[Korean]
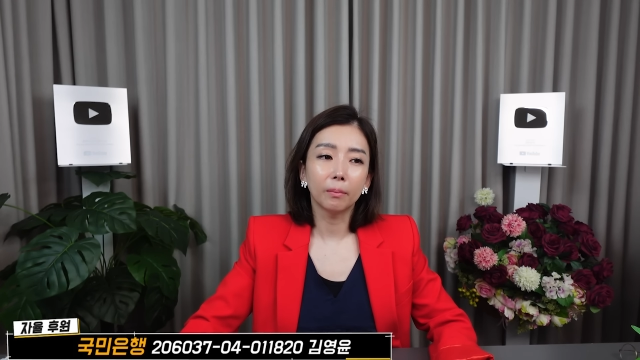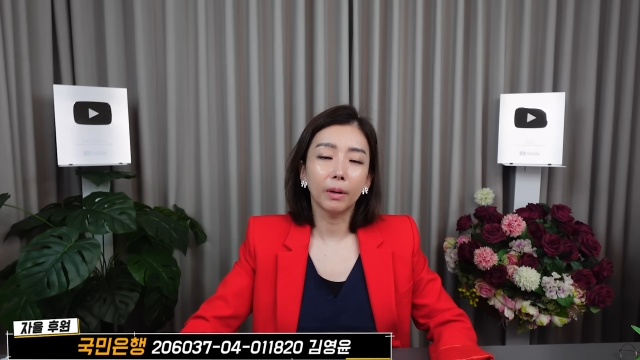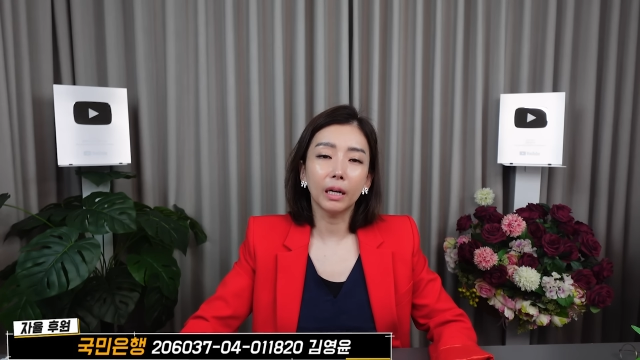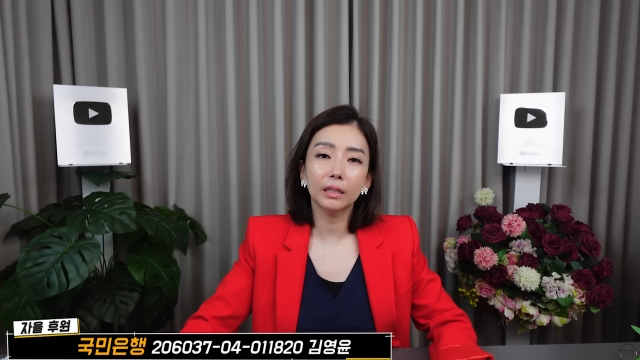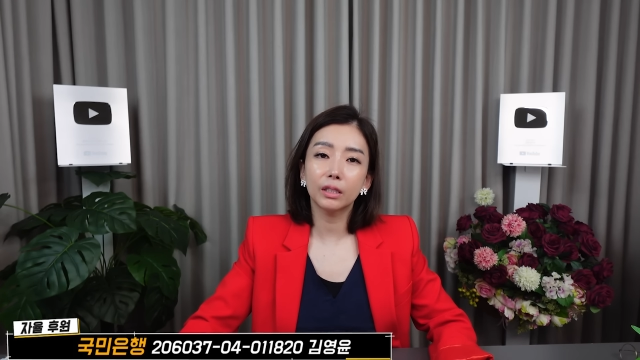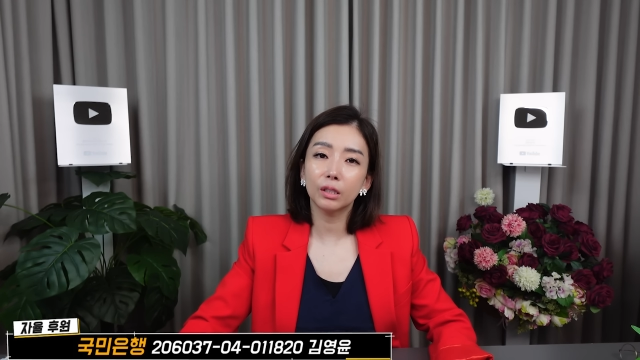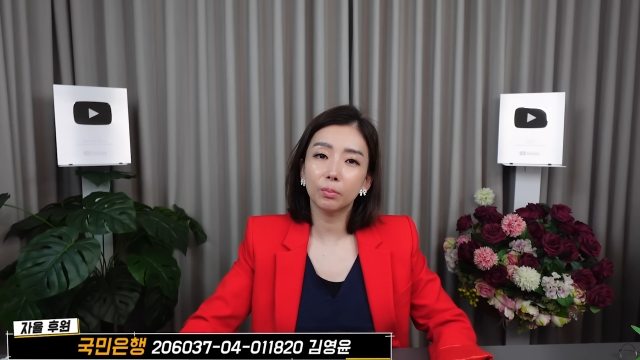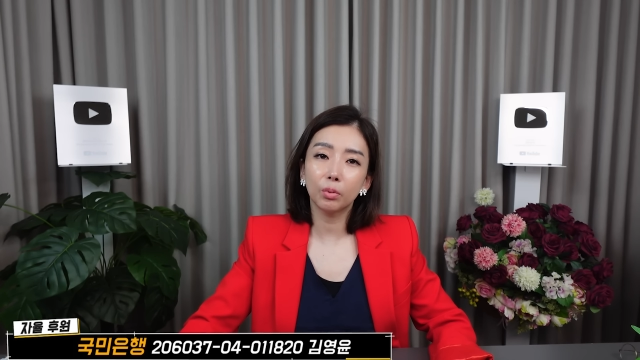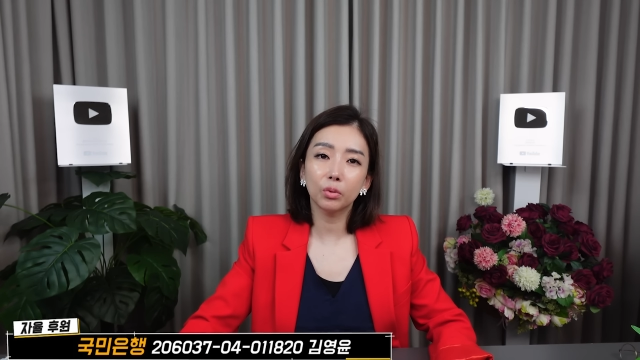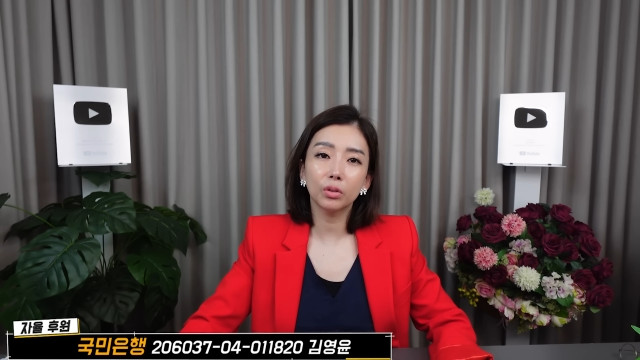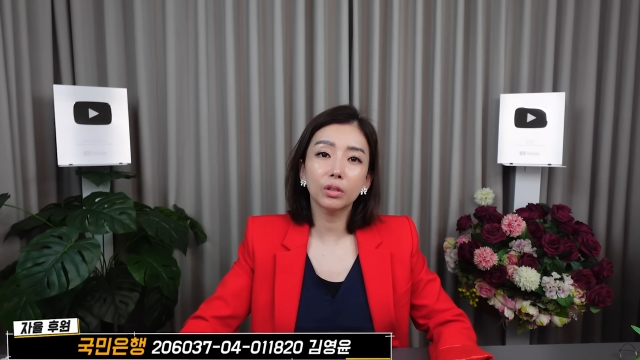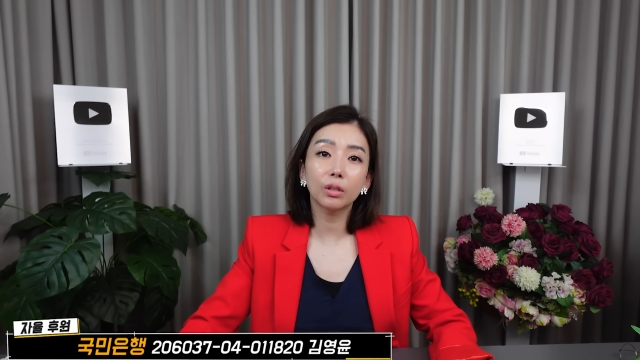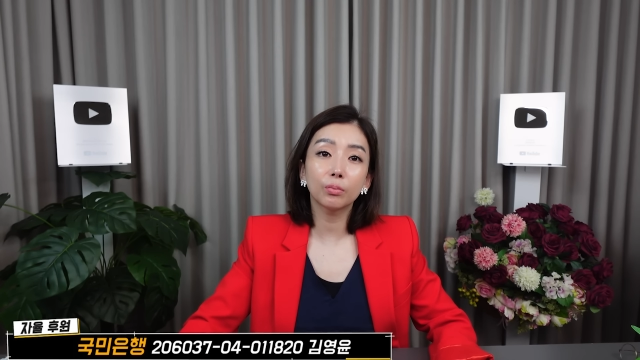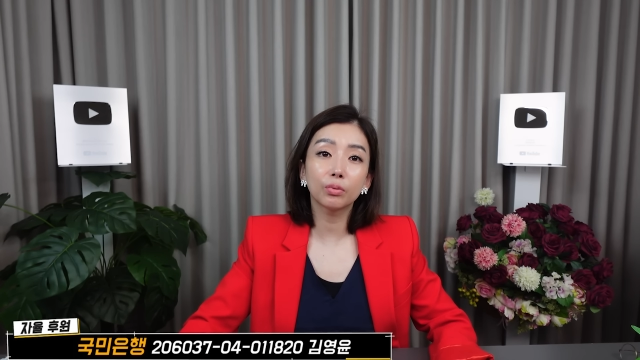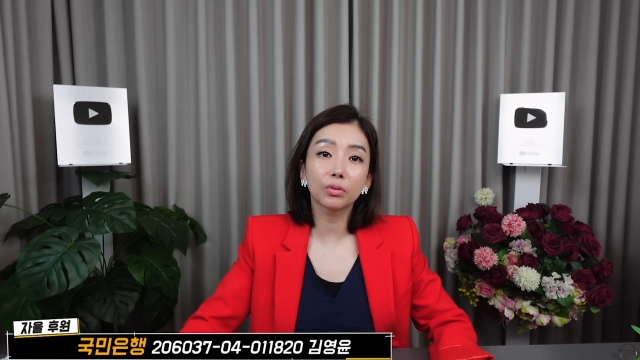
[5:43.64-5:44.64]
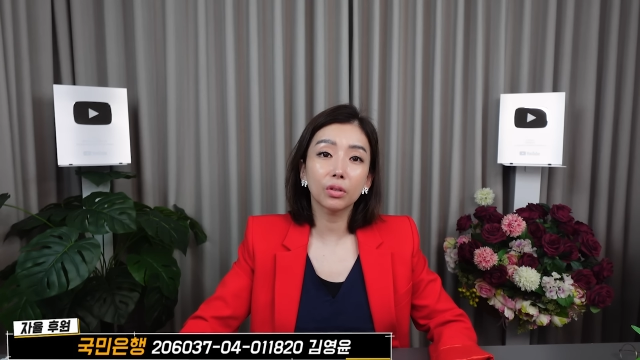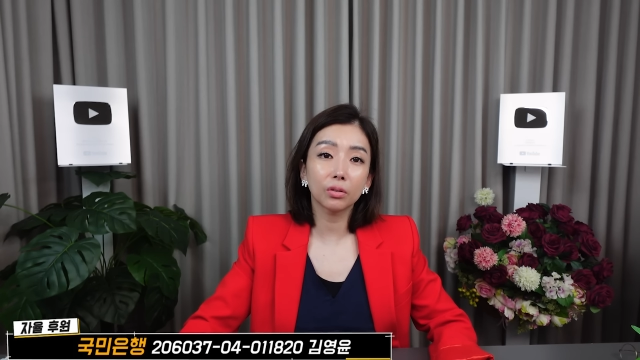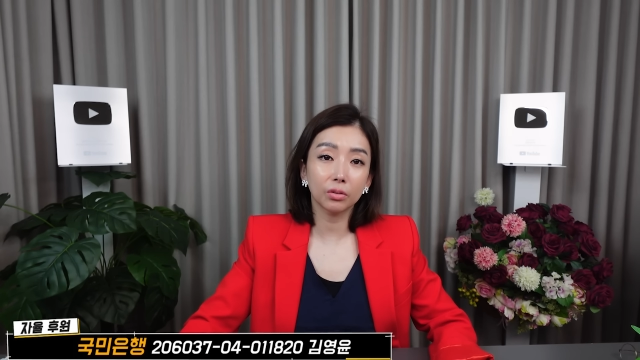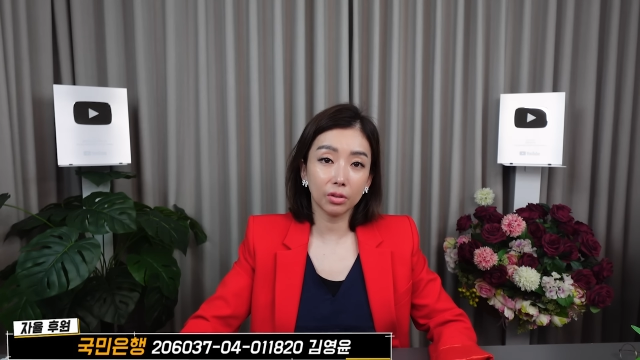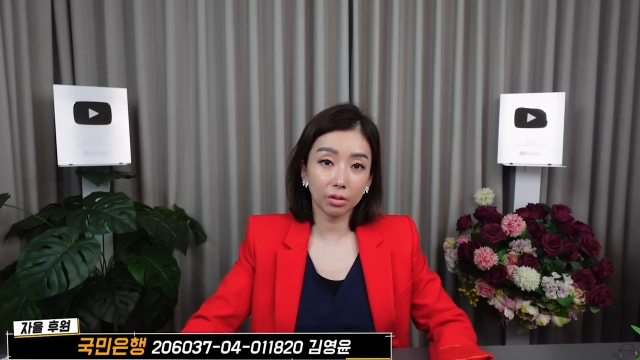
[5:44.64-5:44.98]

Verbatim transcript: 마치 본인의 부정